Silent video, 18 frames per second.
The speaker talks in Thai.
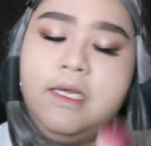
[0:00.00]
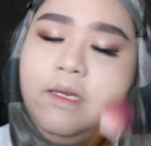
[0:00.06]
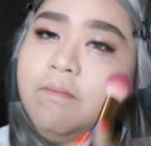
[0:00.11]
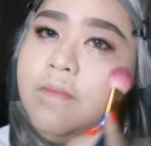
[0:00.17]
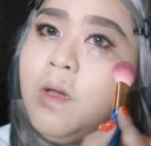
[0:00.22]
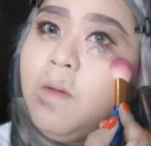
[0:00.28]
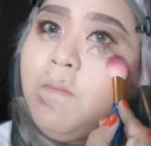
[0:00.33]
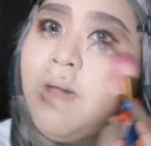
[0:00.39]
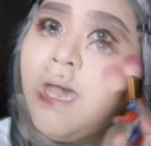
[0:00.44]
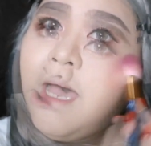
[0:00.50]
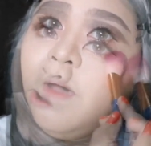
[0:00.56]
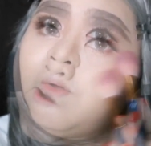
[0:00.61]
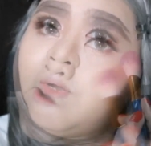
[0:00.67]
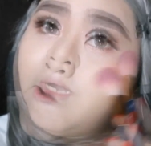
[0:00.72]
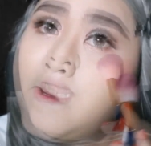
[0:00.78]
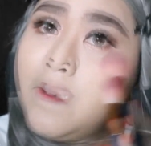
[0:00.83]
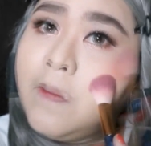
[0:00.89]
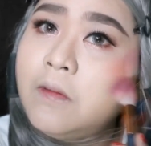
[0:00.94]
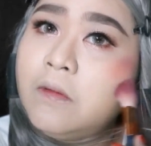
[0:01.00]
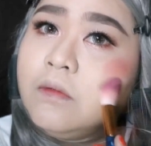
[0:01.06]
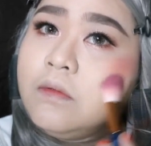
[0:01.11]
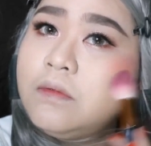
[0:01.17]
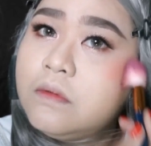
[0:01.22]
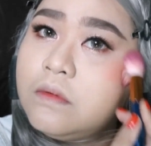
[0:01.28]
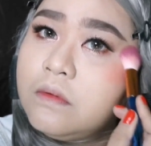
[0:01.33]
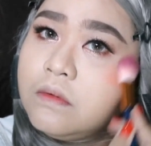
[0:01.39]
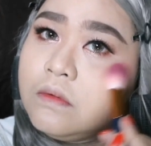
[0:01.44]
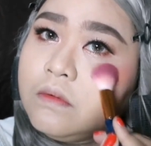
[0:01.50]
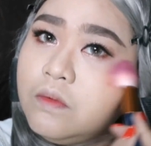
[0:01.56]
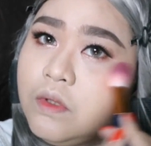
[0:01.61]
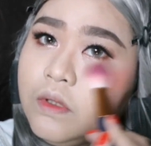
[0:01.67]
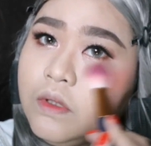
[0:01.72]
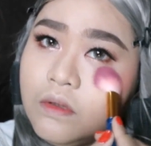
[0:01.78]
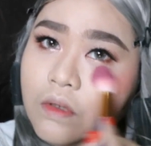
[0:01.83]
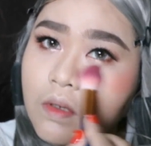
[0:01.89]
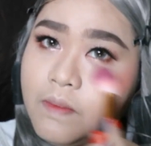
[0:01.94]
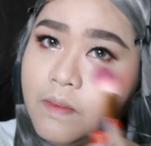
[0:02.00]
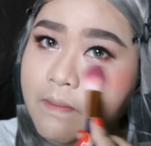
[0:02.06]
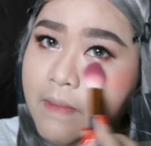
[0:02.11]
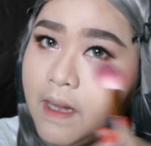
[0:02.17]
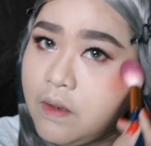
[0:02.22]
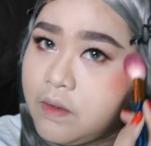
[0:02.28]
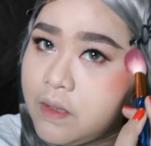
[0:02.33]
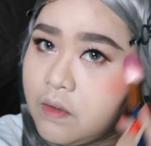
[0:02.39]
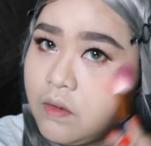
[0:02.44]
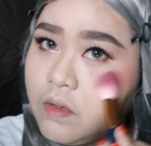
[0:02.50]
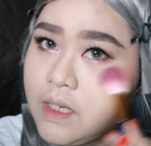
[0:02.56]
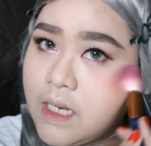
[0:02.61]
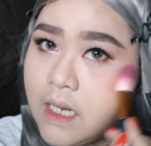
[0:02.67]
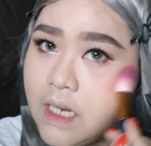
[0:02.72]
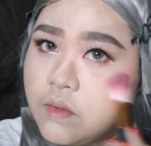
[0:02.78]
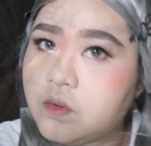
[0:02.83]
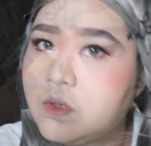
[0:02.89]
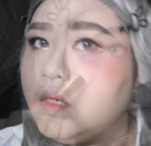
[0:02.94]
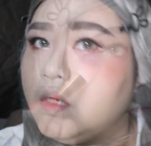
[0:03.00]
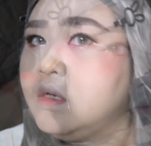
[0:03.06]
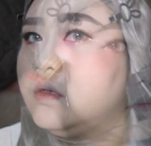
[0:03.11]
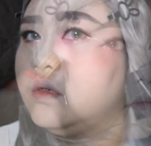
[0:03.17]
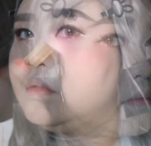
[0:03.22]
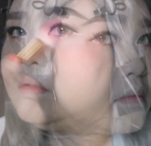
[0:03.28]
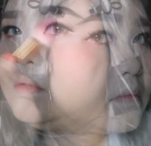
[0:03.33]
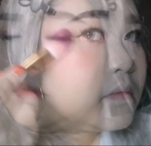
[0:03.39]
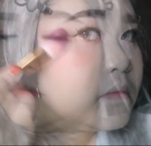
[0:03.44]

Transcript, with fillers: ชๆเบาๆนะคะอุ้ยก็ไม่เบานะก็หนักอยู่นะเนี่ย